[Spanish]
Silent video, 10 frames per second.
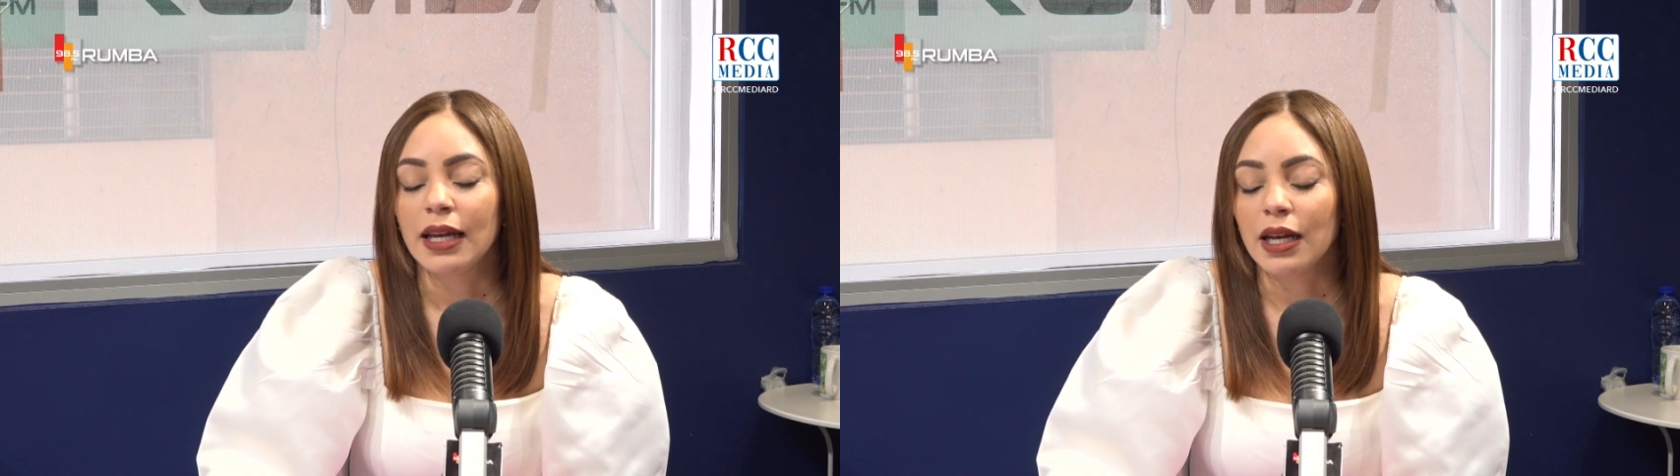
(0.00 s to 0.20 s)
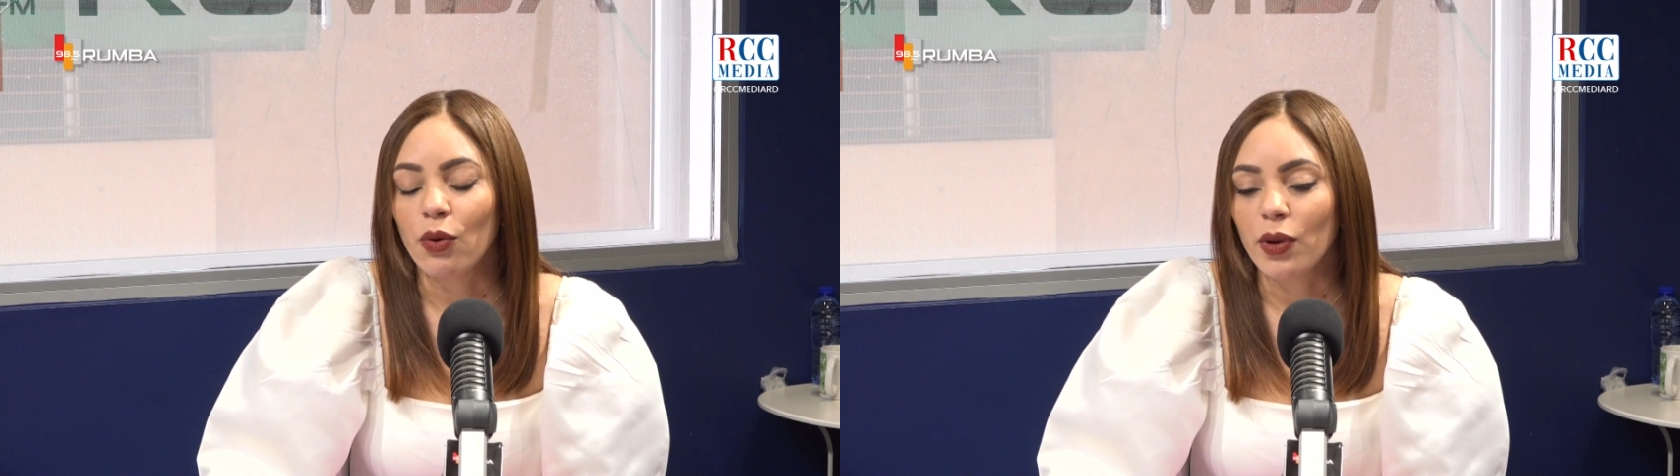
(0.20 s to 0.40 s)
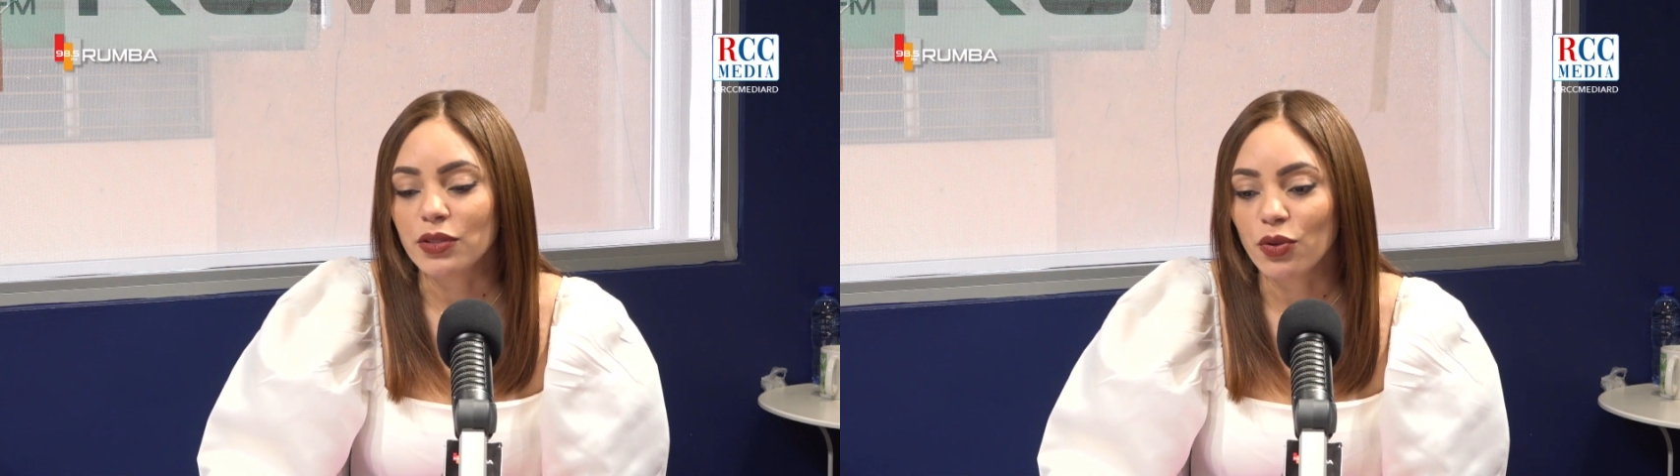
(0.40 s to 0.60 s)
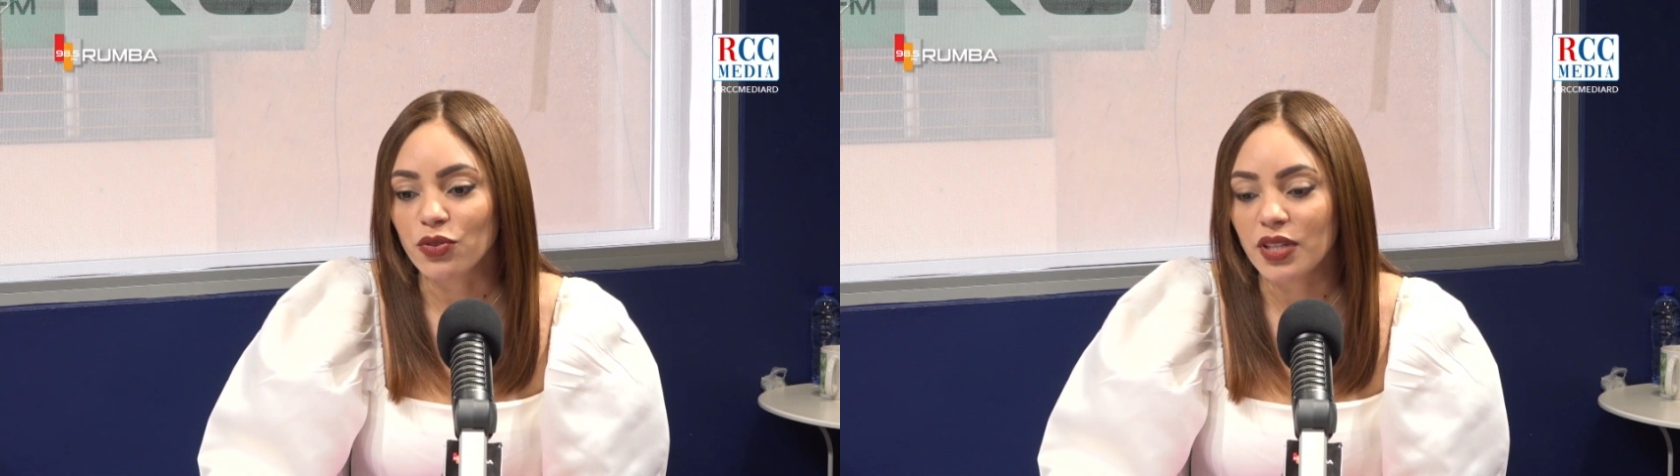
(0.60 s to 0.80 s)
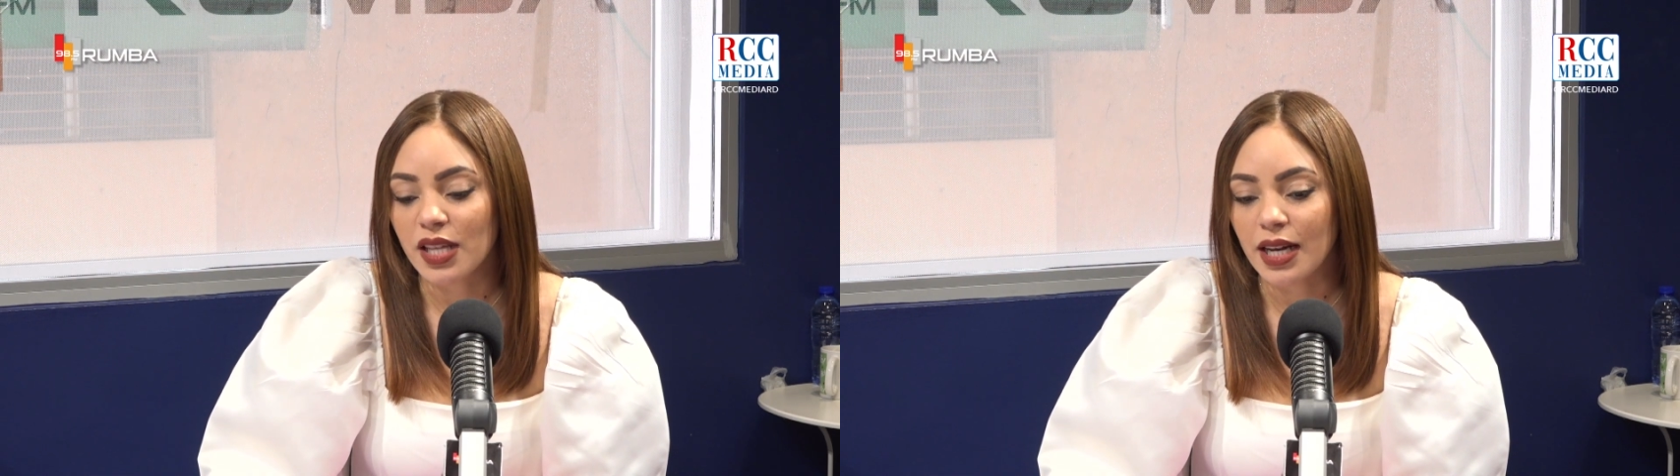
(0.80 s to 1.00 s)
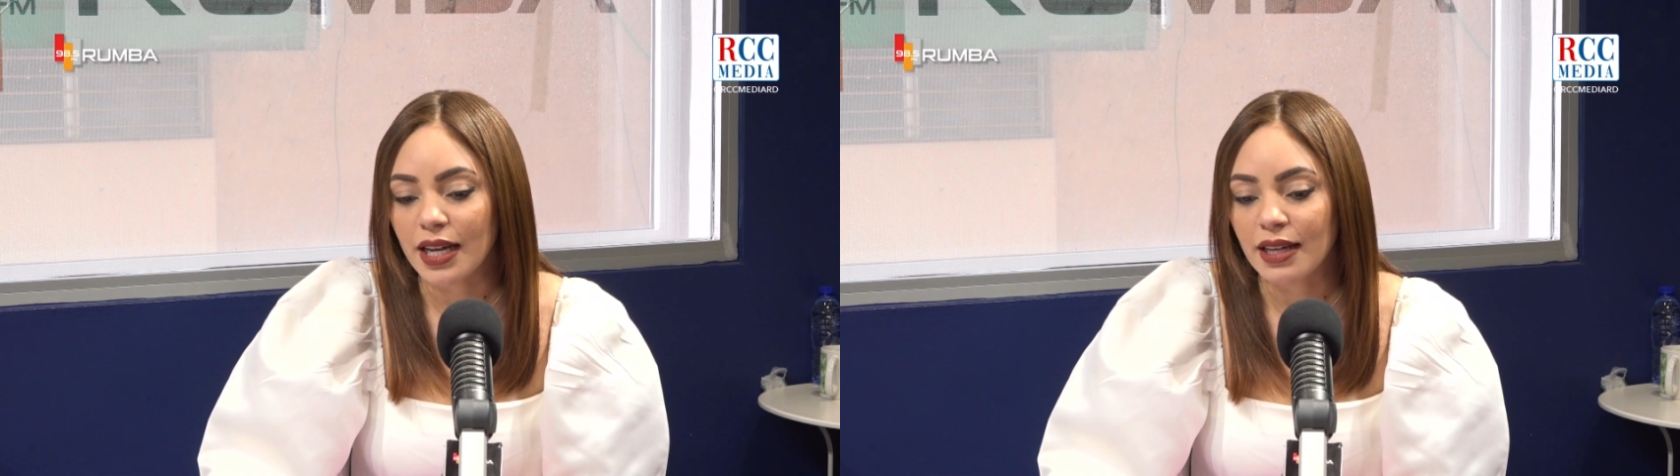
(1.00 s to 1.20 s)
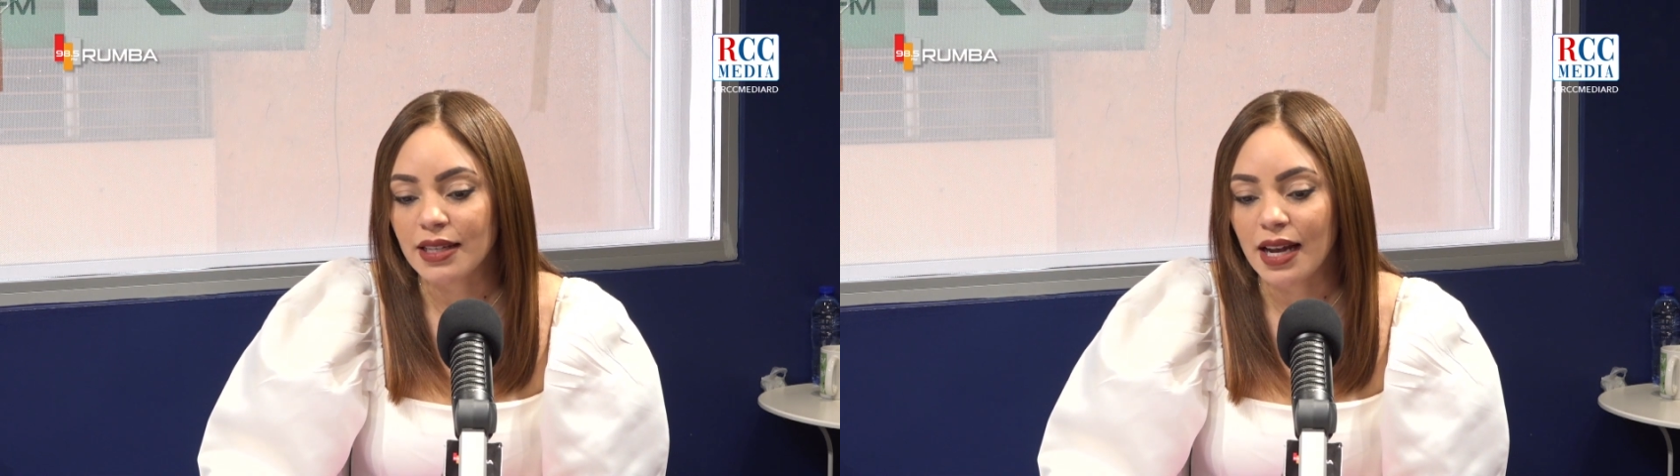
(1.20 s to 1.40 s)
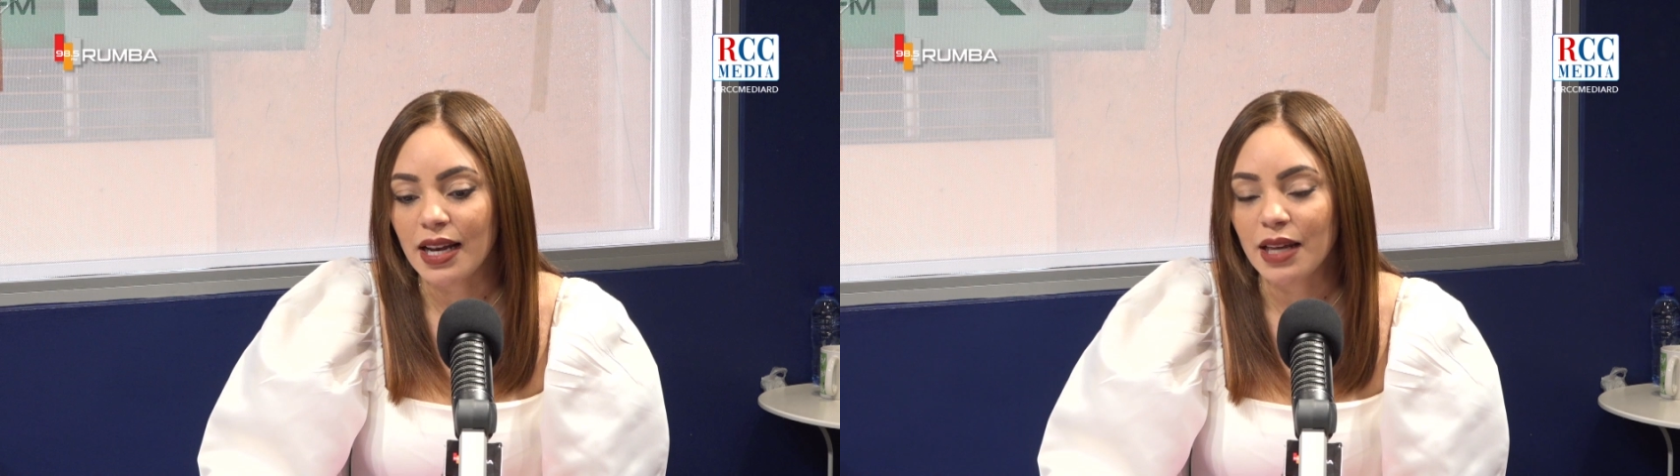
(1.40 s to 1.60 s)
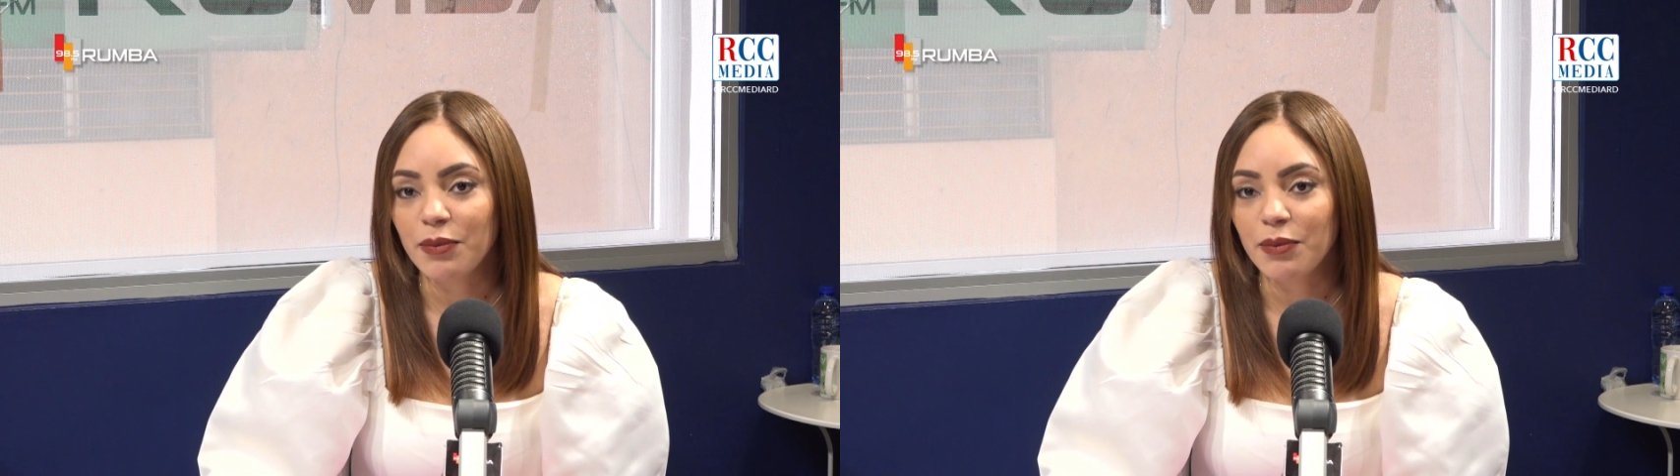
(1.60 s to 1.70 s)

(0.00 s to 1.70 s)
El juez considera que Jean Alain